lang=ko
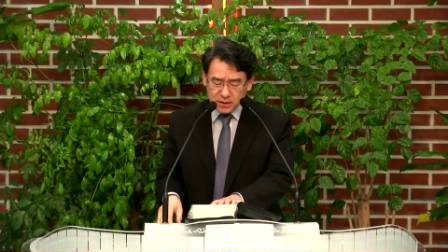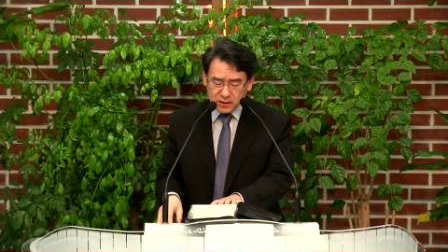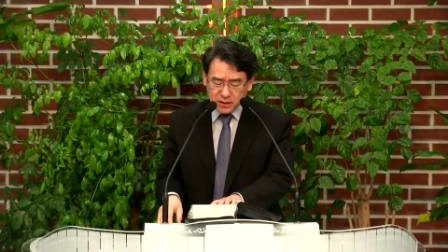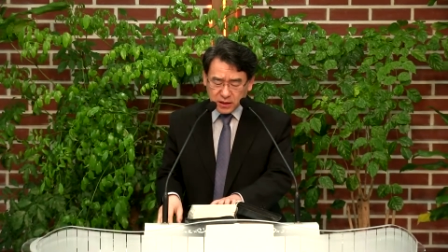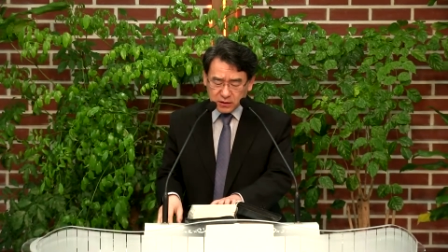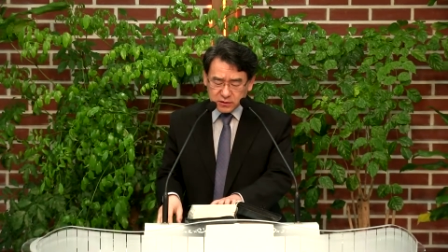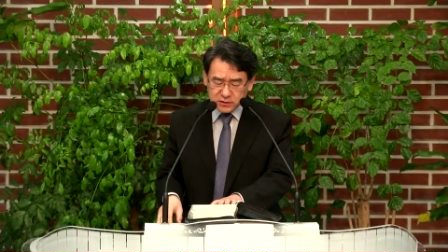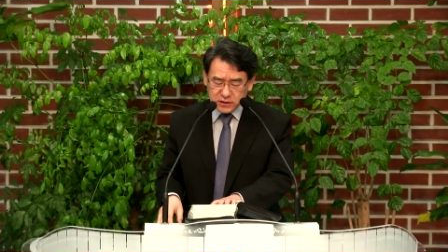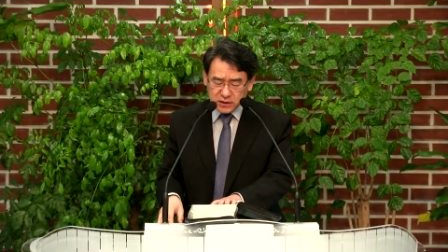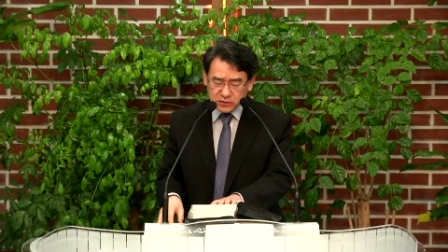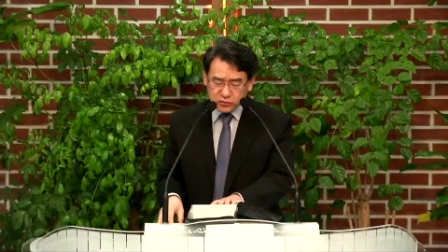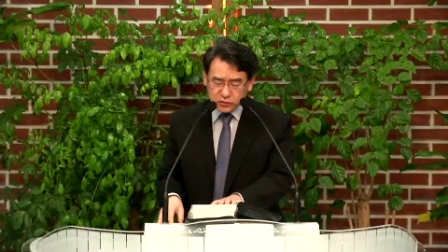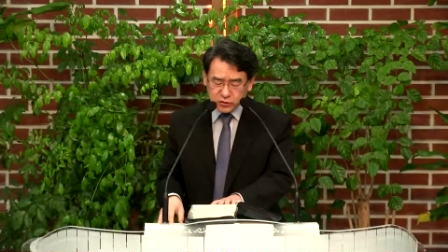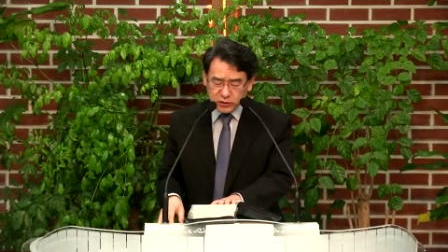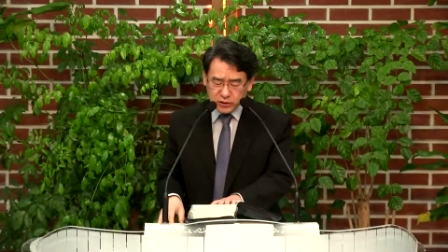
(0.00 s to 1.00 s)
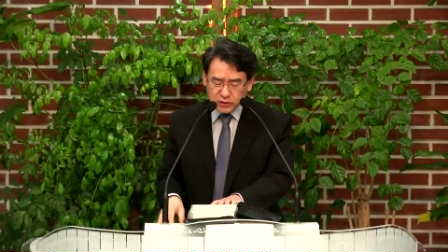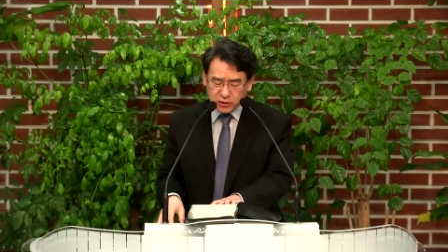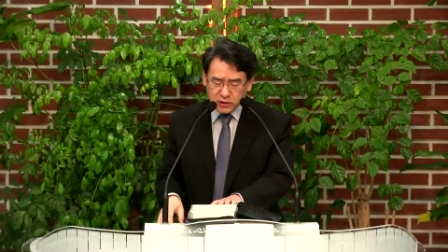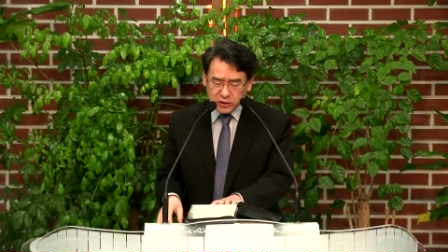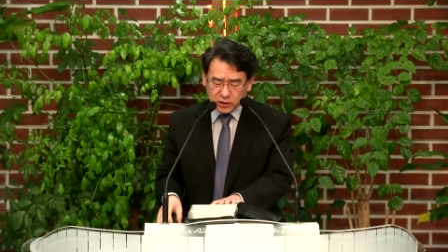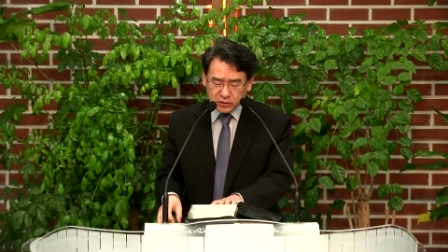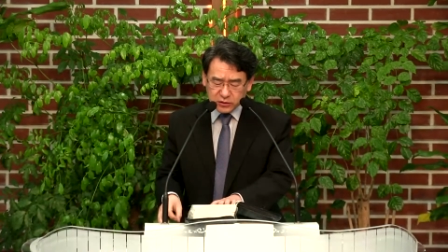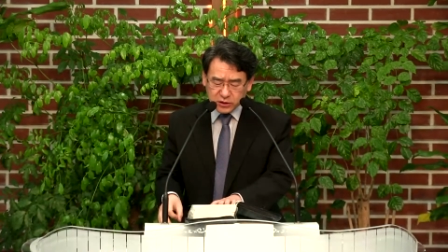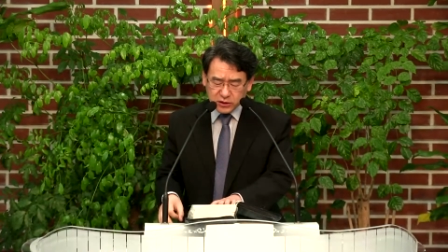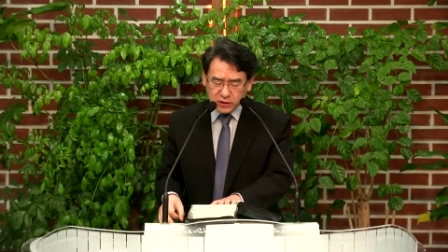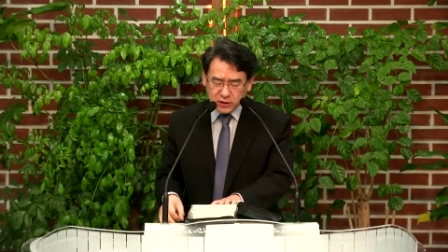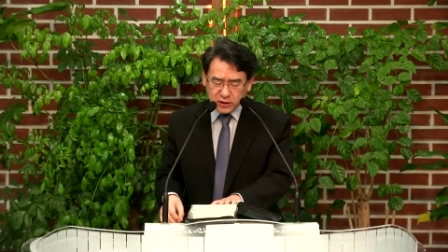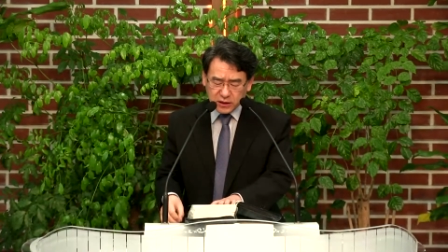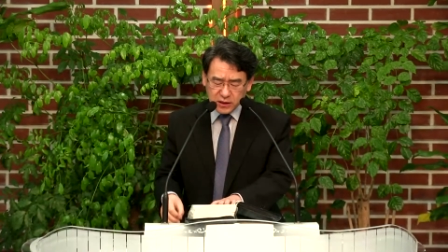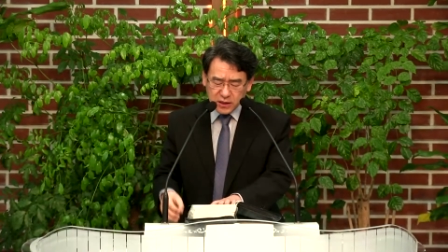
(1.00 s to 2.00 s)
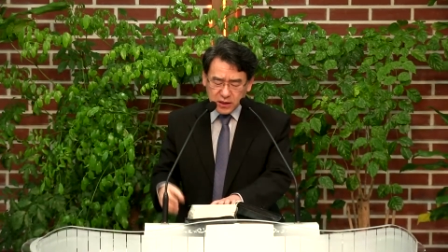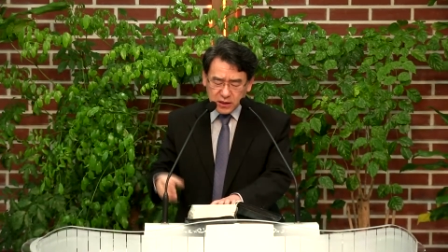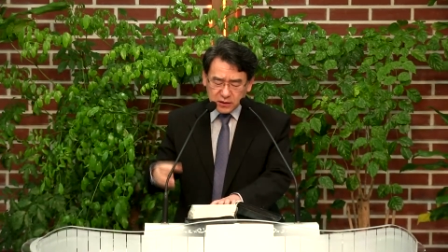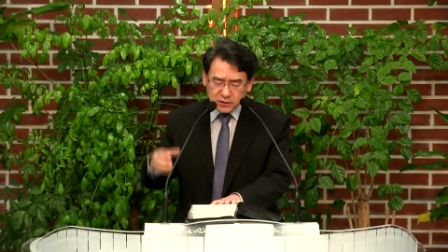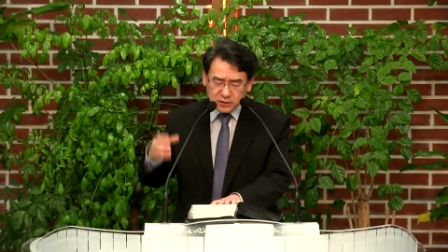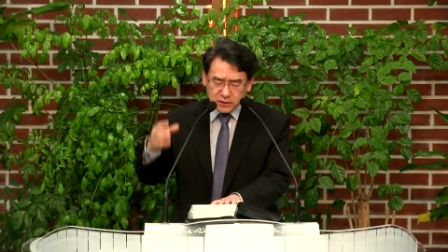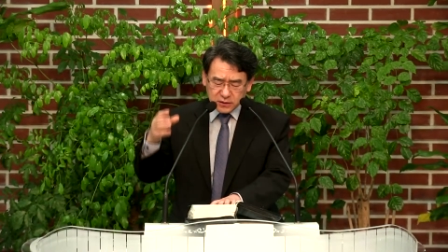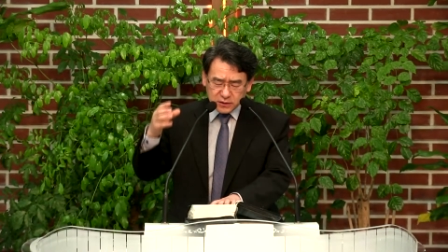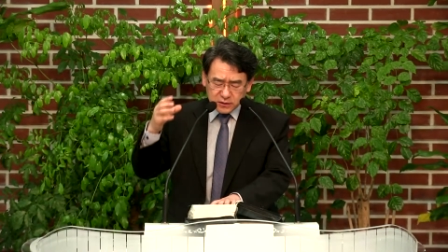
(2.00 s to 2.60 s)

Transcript: 게으르지 않고서야 너희가 어떻게 응?